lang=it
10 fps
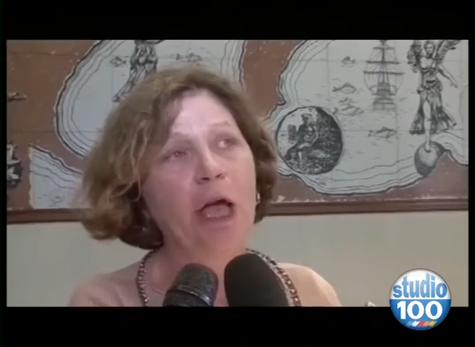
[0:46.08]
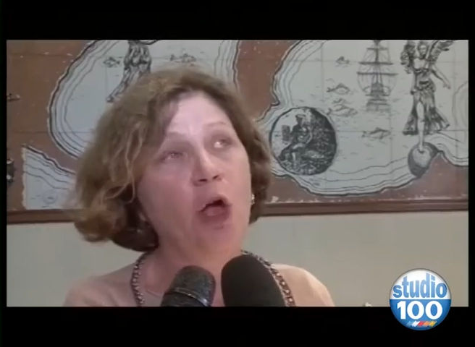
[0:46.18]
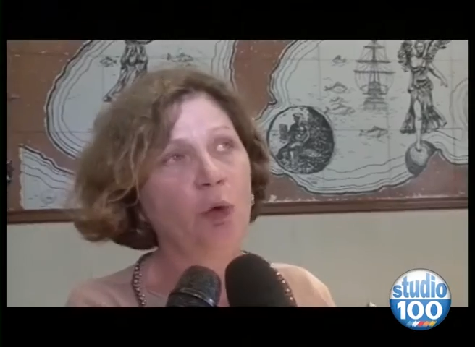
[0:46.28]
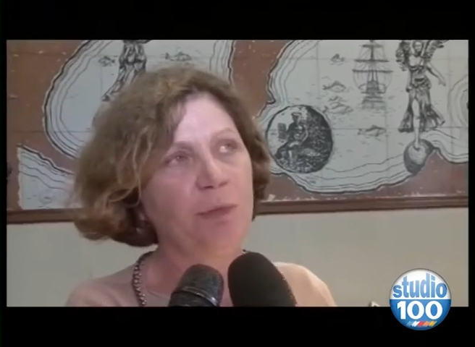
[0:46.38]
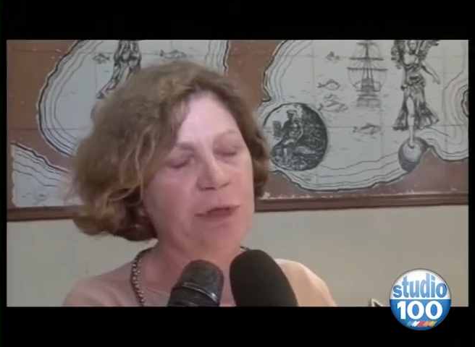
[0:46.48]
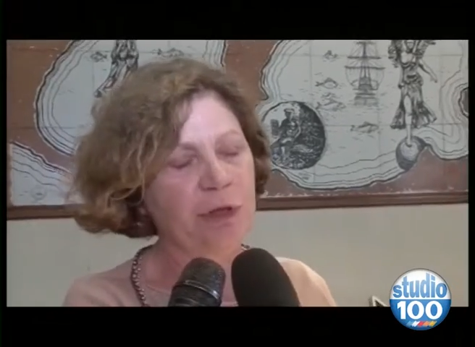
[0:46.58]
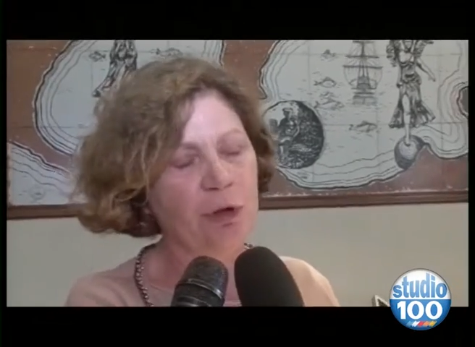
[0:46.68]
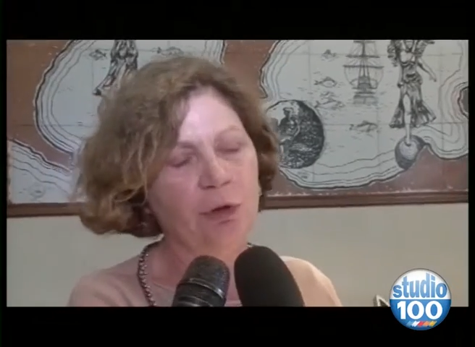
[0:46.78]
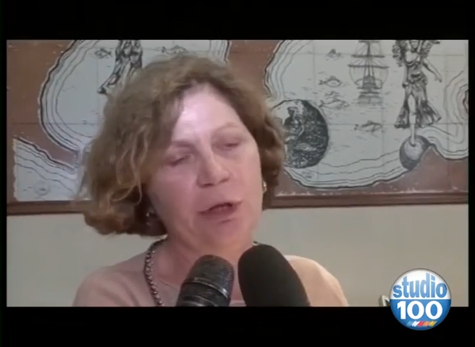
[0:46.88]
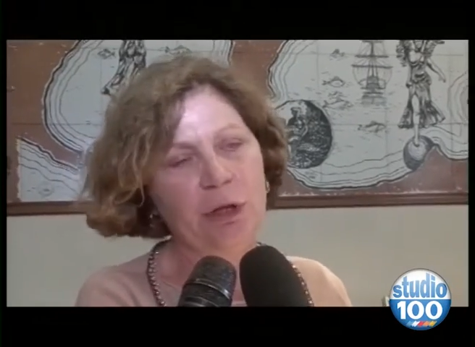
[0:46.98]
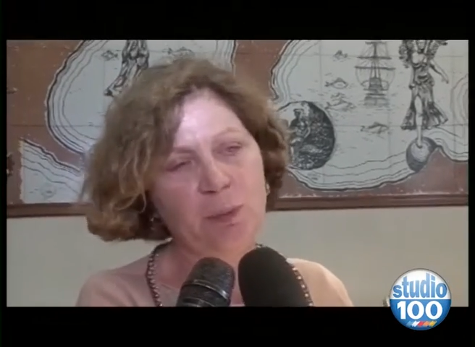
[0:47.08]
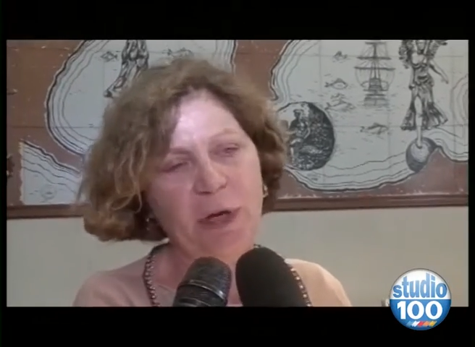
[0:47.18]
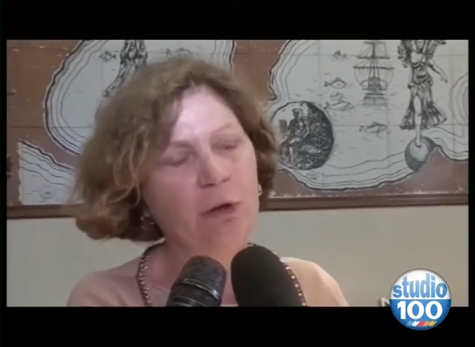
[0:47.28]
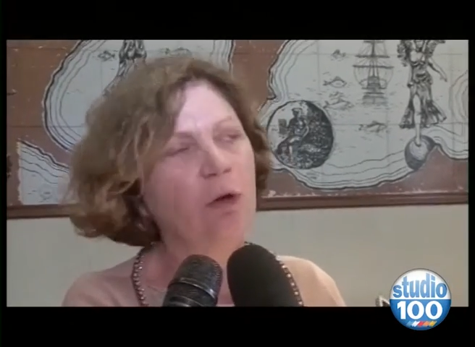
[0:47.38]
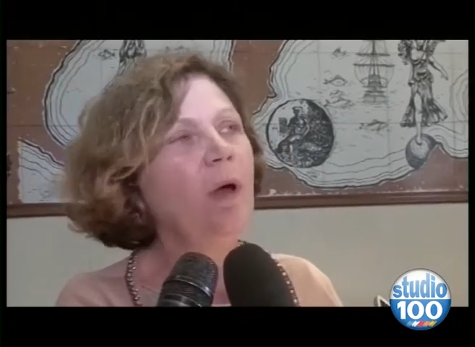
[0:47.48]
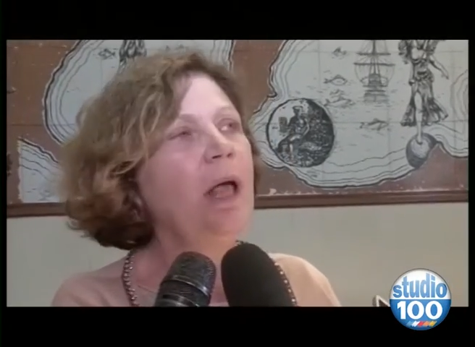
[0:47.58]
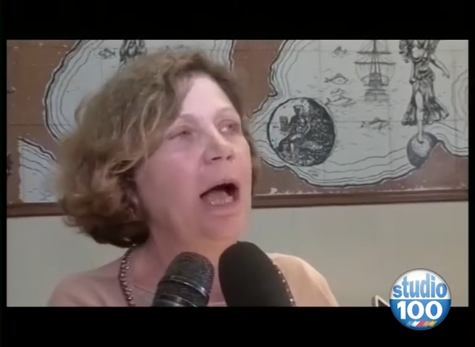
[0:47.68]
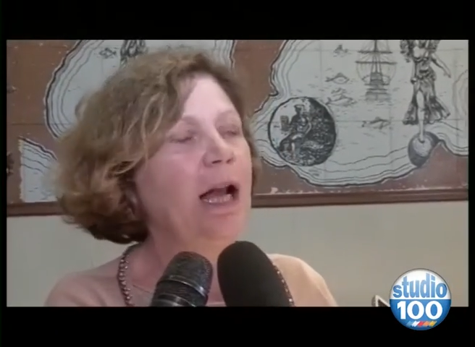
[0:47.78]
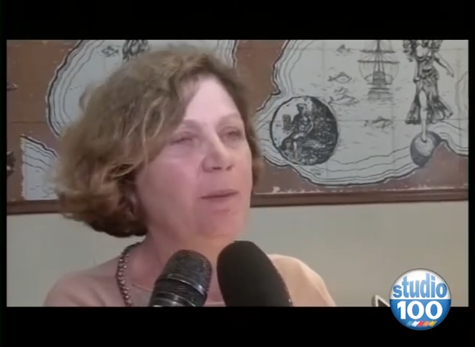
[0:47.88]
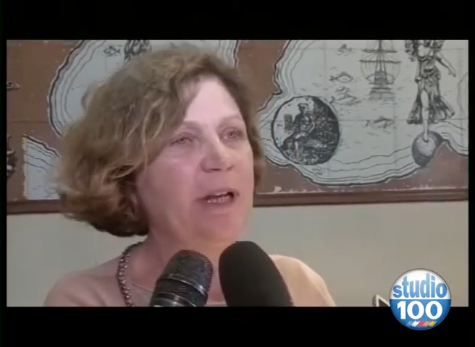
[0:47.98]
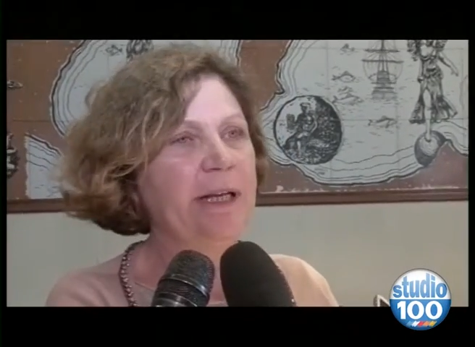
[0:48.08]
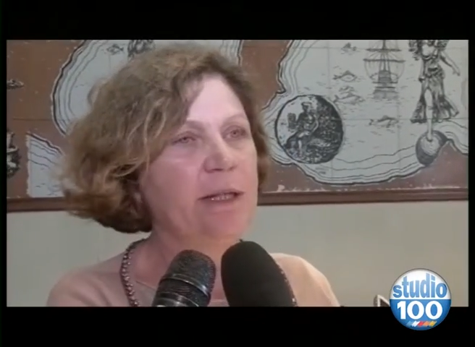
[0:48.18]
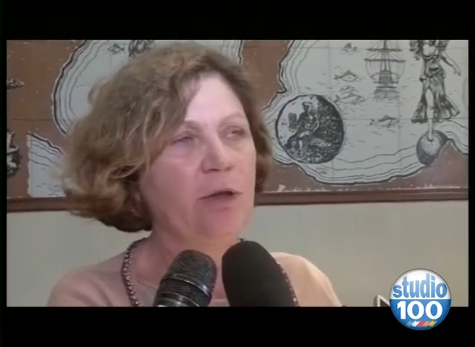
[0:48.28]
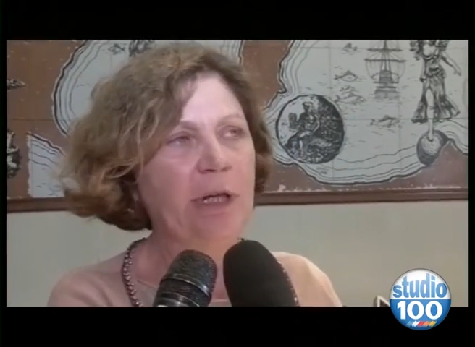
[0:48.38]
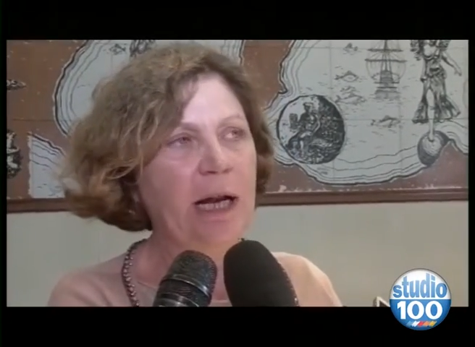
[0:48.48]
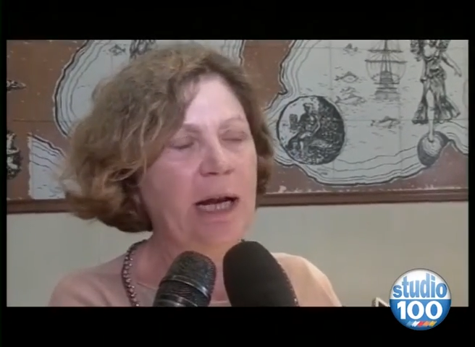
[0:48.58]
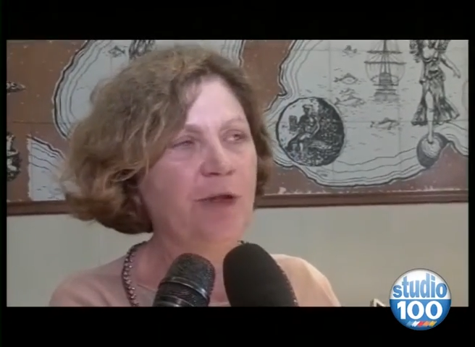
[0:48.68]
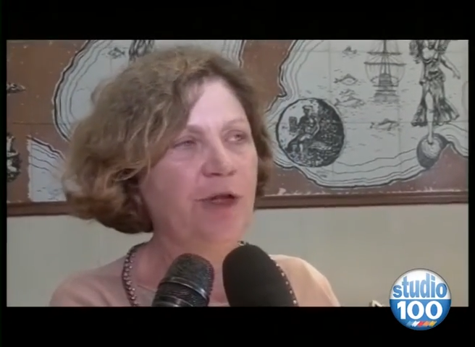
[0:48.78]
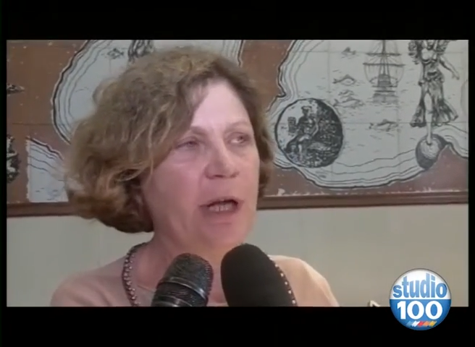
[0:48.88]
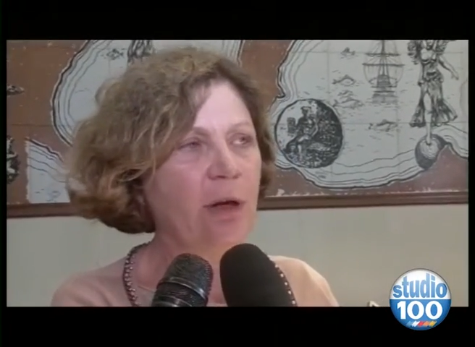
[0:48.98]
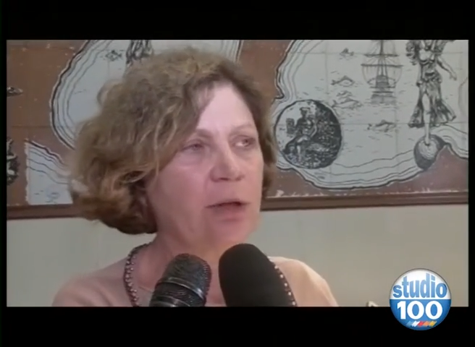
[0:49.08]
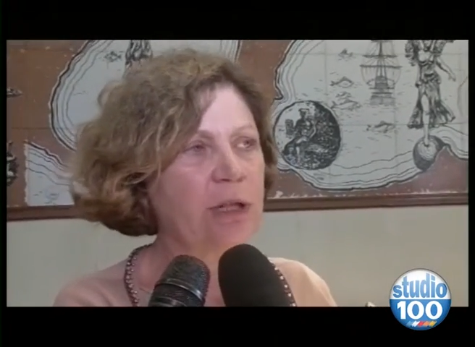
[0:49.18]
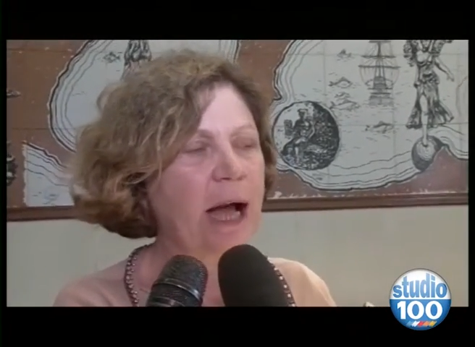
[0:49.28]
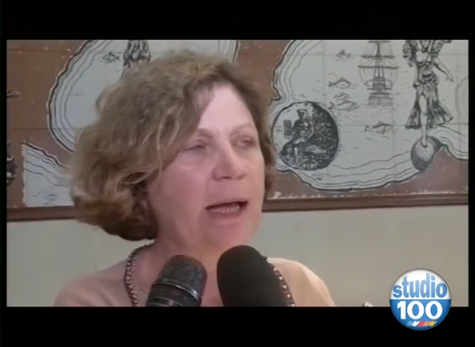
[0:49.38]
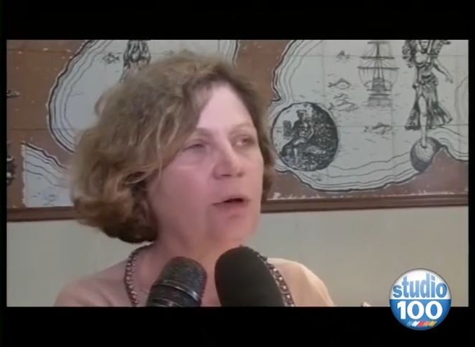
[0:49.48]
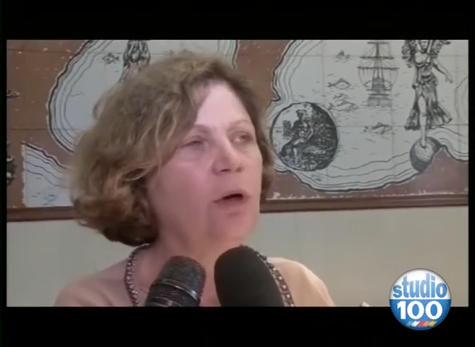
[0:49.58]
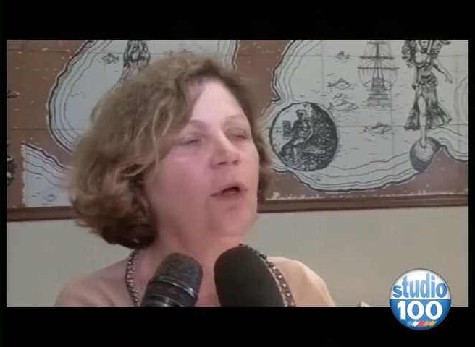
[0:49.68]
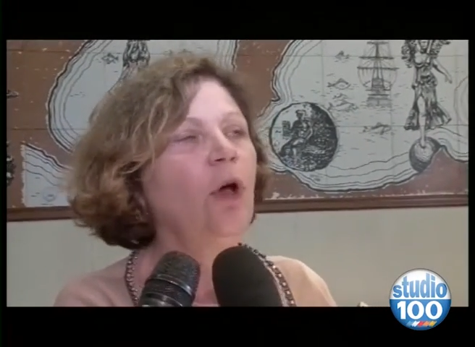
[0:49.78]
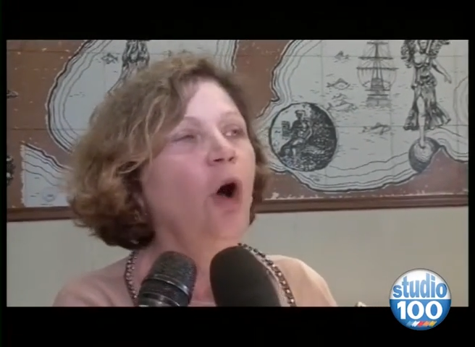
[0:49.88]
e omissioni rispetto all'applicazione delle leggi dello Stato,